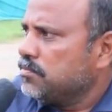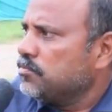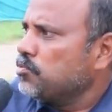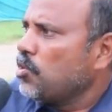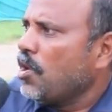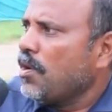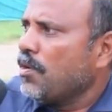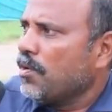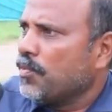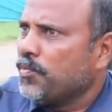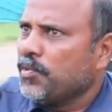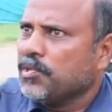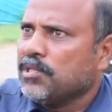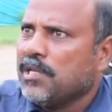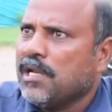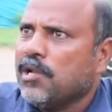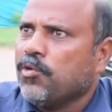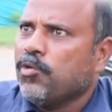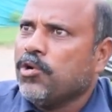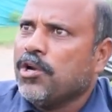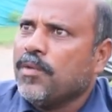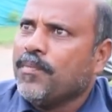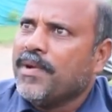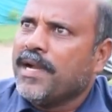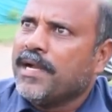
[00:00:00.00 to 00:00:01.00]

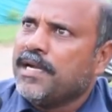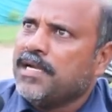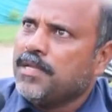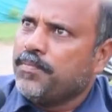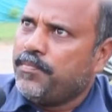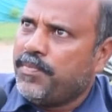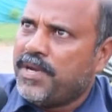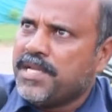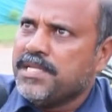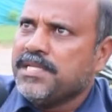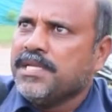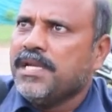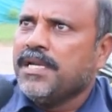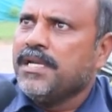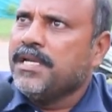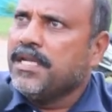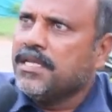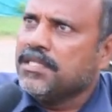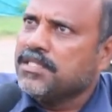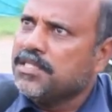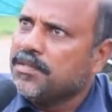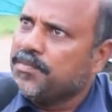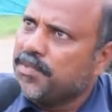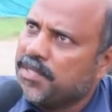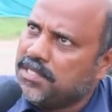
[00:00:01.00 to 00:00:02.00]
సోమరపోతలాగా ఉండమాకని పని చేయండి
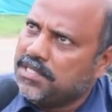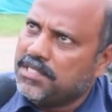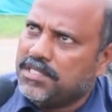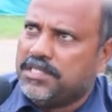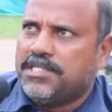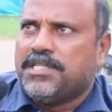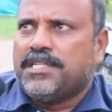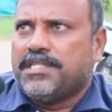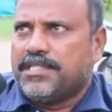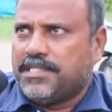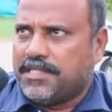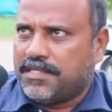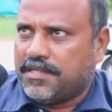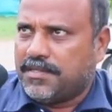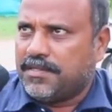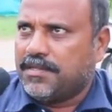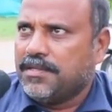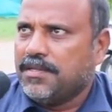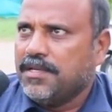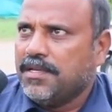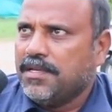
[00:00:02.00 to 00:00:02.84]
అని చెప్పేసి ఇచ్చేసారు